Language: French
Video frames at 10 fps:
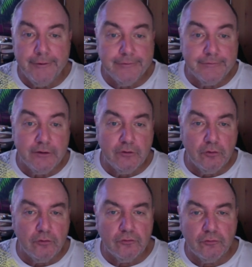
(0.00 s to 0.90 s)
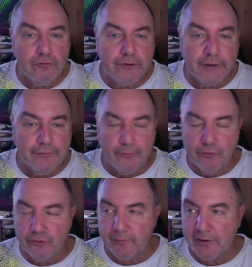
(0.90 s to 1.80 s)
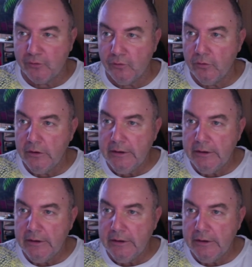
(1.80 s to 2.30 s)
style 2 ou 5 euros, je sais pas trop